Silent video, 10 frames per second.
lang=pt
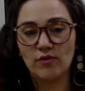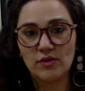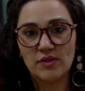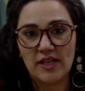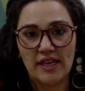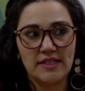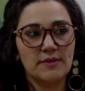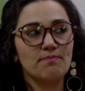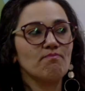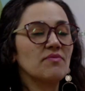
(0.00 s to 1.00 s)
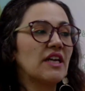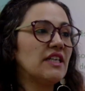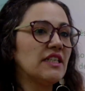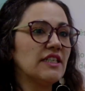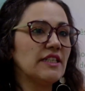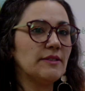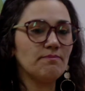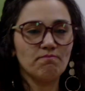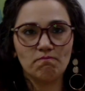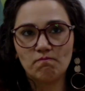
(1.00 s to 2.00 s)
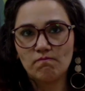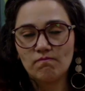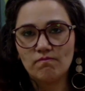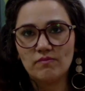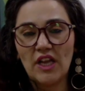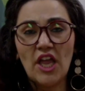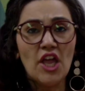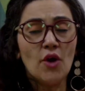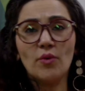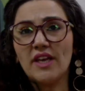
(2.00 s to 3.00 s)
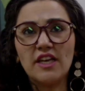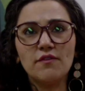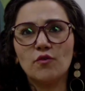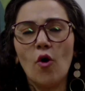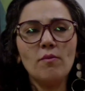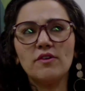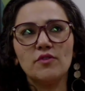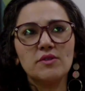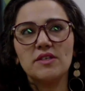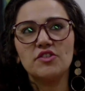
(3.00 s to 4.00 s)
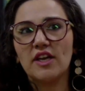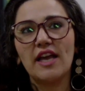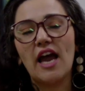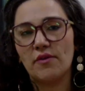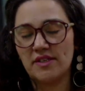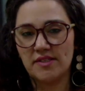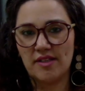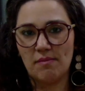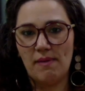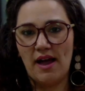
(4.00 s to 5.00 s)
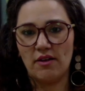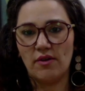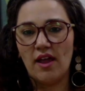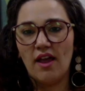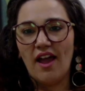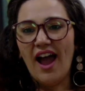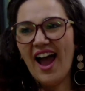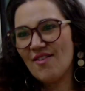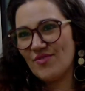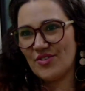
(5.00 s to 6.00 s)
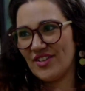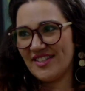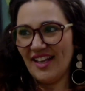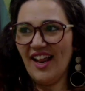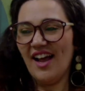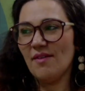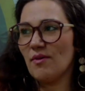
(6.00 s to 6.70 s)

vocês? Uh, o que, que como que vocês chegaram a esse trabalho? Ah, professora, sei lá,